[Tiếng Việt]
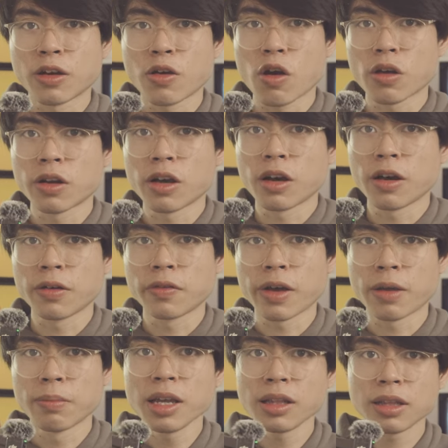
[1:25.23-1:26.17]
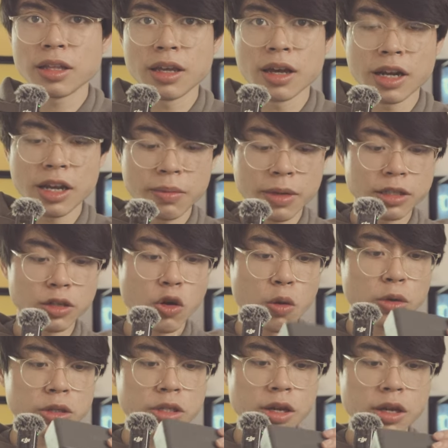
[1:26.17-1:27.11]
Còn về mic thì ở đây mình có
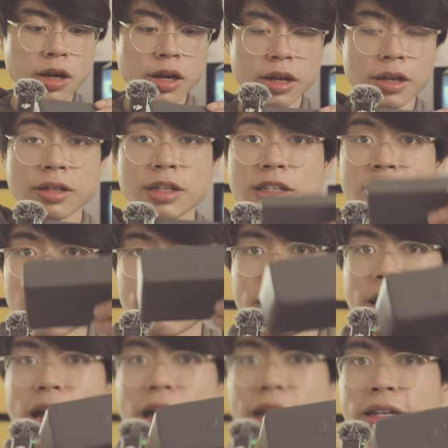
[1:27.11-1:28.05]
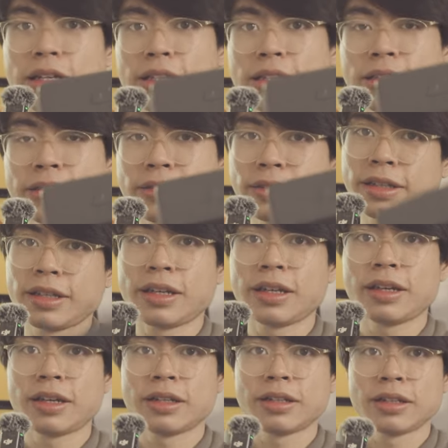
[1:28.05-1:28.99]
một chiếc DJI Mic 2.
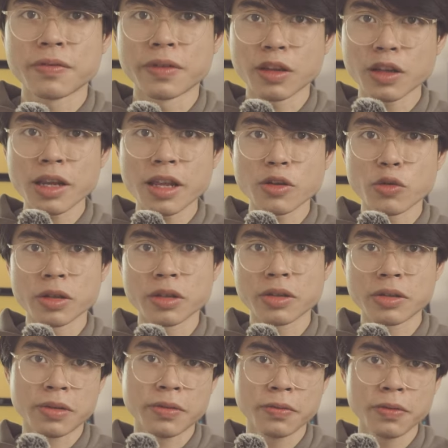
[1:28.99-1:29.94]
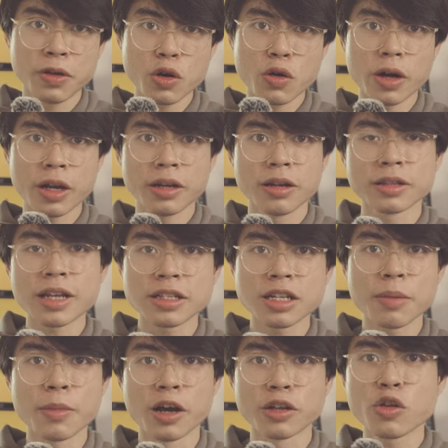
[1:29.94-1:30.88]
Và tất nhiên rồi, video này được tài
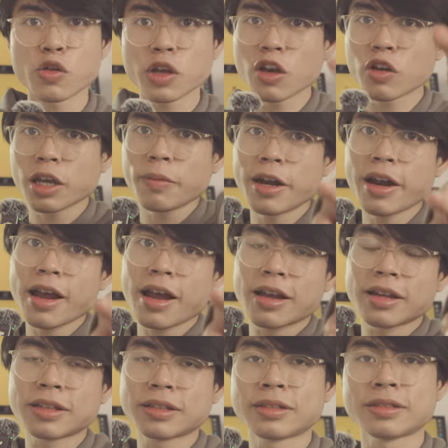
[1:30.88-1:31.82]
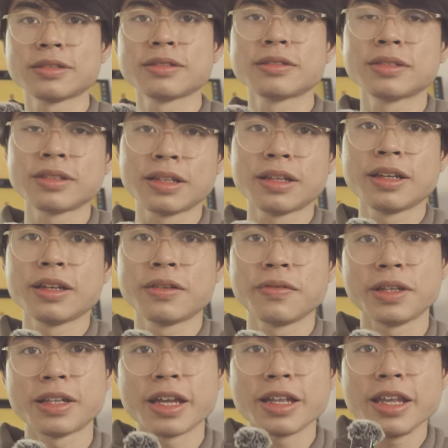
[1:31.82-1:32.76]
trợ bởi Tokyo Camera.
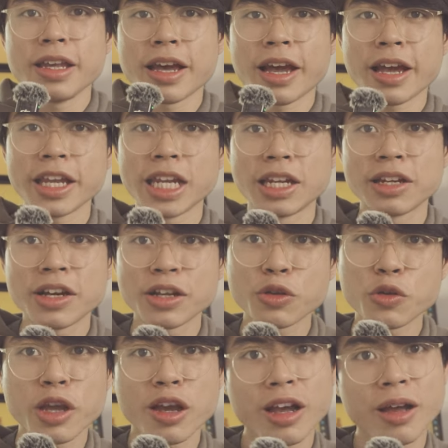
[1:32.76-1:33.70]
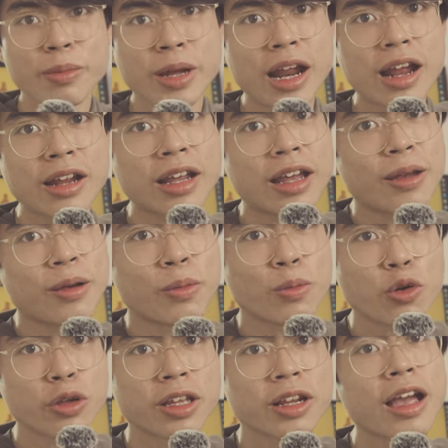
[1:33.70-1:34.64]
Vì thế thì hãy đến Tokyo Camera để
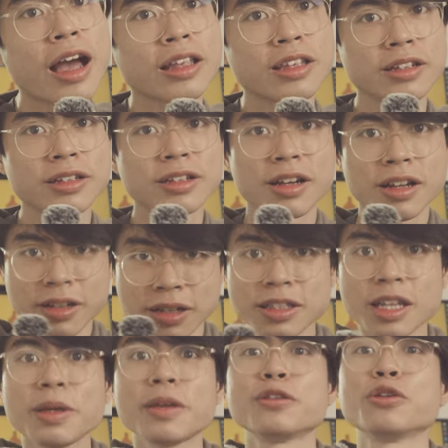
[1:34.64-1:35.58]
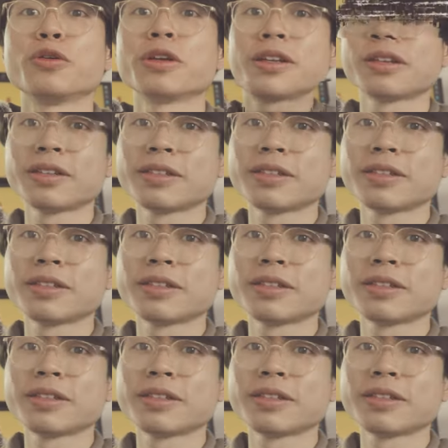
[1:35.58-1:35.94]
mua tất cả những thiết bị rồi.